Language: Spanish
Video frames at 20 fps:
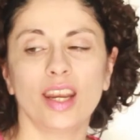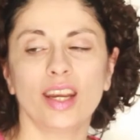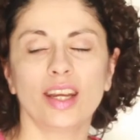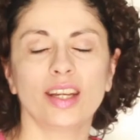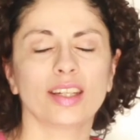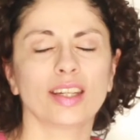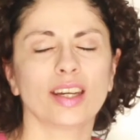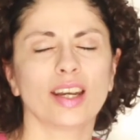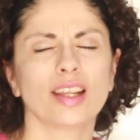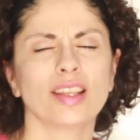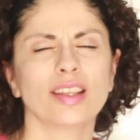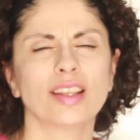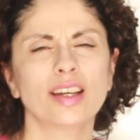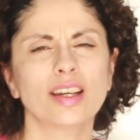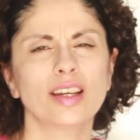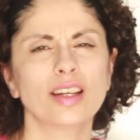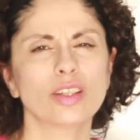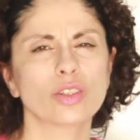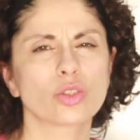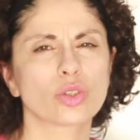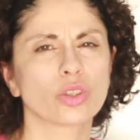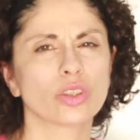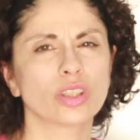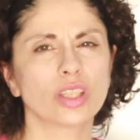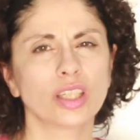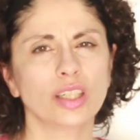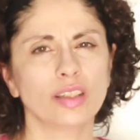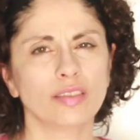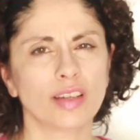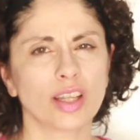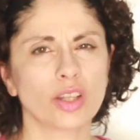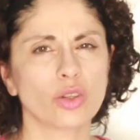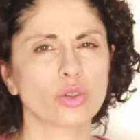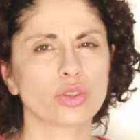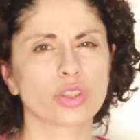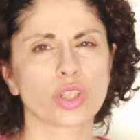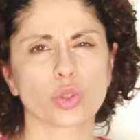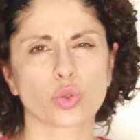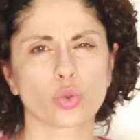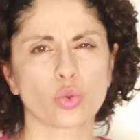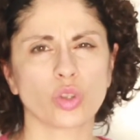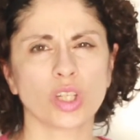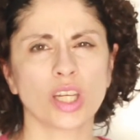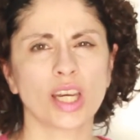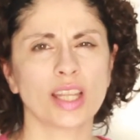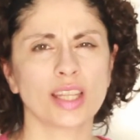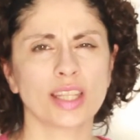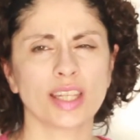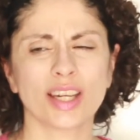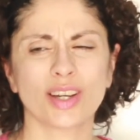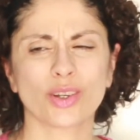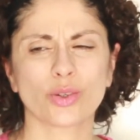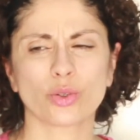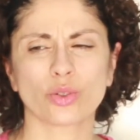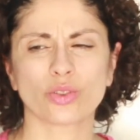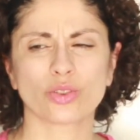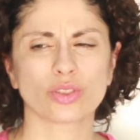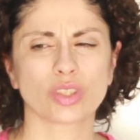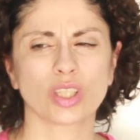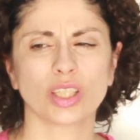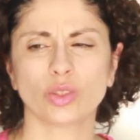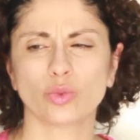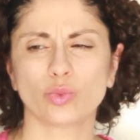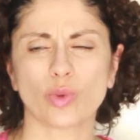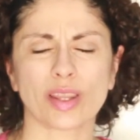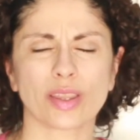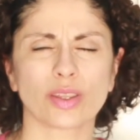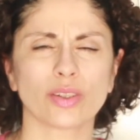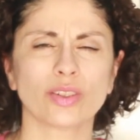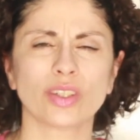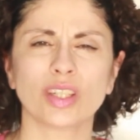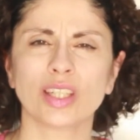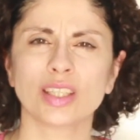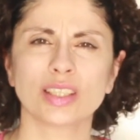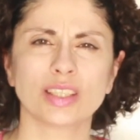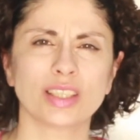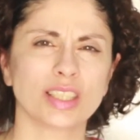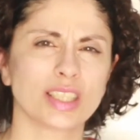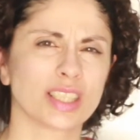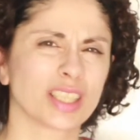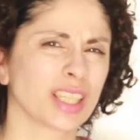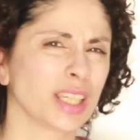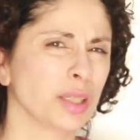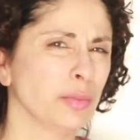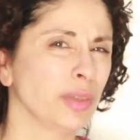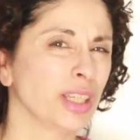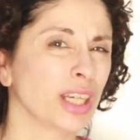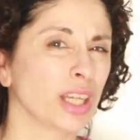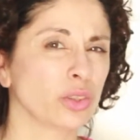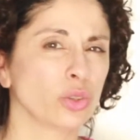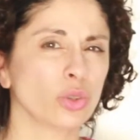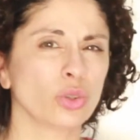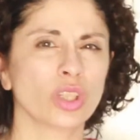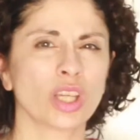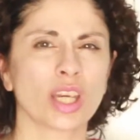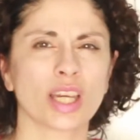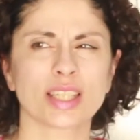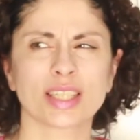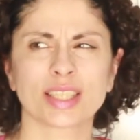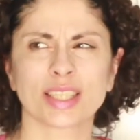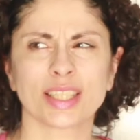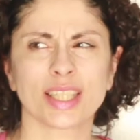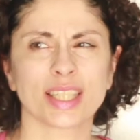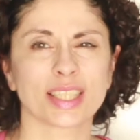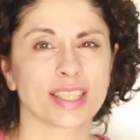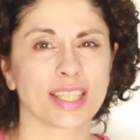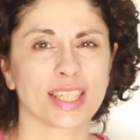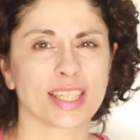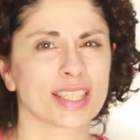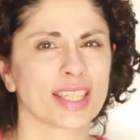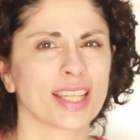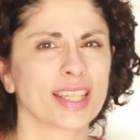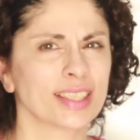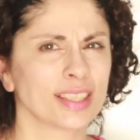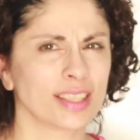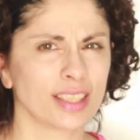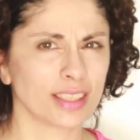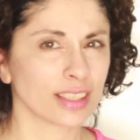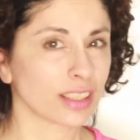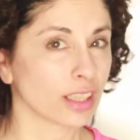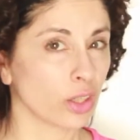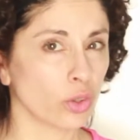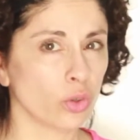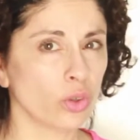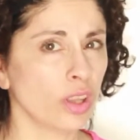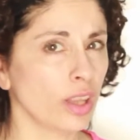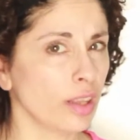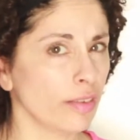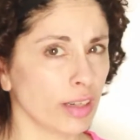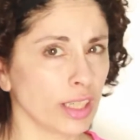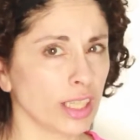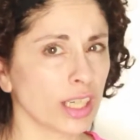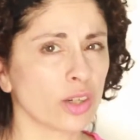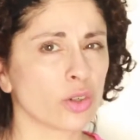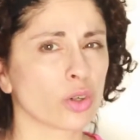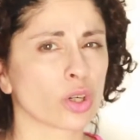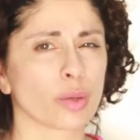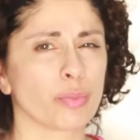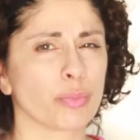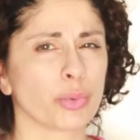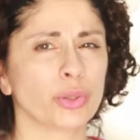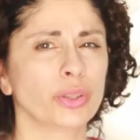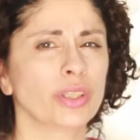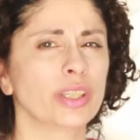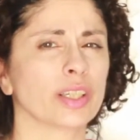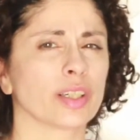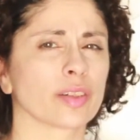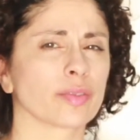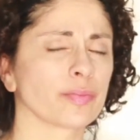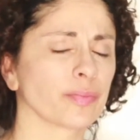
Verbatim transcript: en realidad son derivados de su día a día con situaciones discriminatorias y estresantes que no le deberían corresponder,